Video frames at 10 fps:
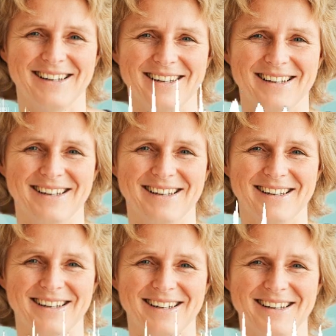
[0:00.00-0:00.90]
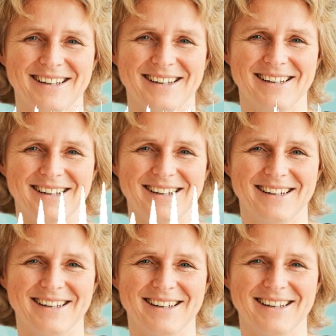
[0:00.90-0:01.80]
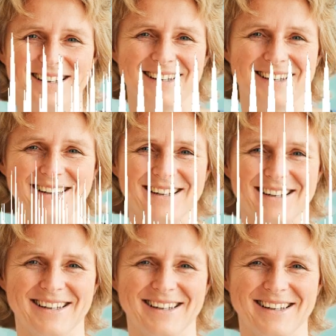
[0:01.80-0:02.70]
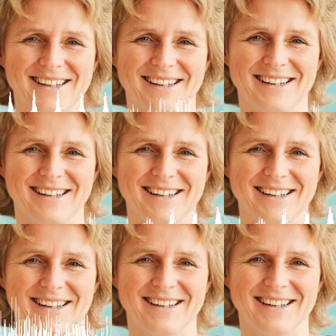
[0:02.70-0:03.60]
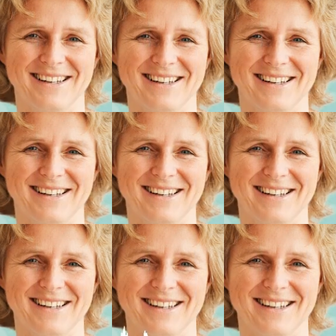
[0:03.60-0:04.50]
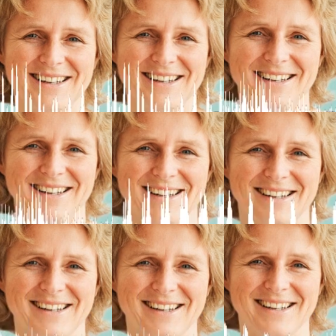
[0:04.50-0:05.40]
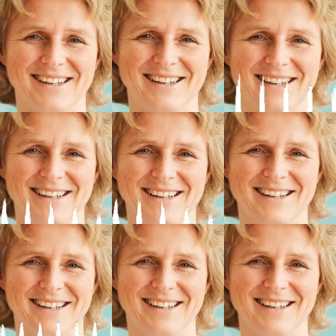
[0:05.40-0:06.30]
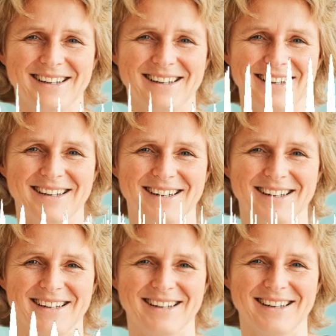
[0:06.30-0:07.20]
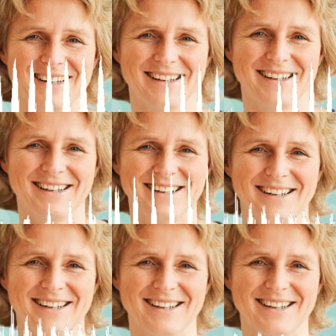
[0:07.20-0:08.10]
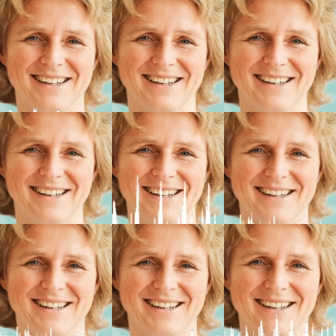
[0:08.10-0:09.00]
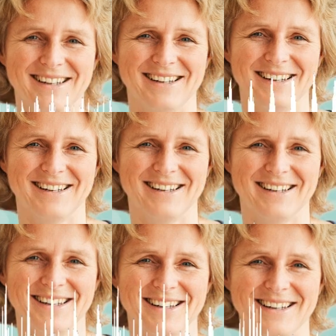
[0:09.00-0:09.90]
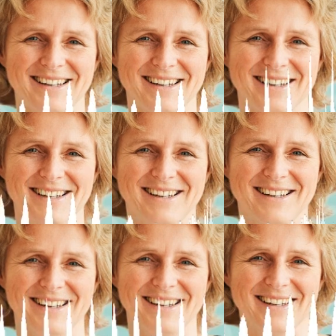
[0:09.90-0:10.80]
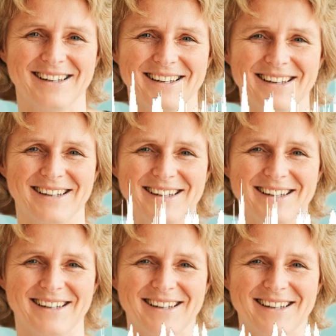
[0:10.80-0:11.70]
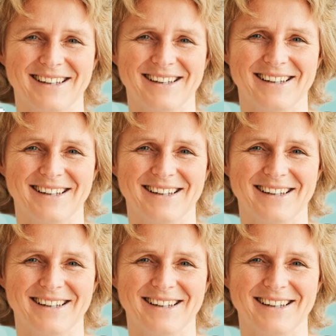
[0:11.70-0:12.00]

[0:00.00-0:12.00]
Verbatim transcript: Und da braucht es eben immer wieder auch ähm, so dieses vertraut sein mit sich oder diese Tuchfühlung, um zu schauen, wie bin ich denn unterwegs? Und vielleicht passt es eh und vielleicht brauchst du an der einen oder anderen Stelle eine Kurskorrektur.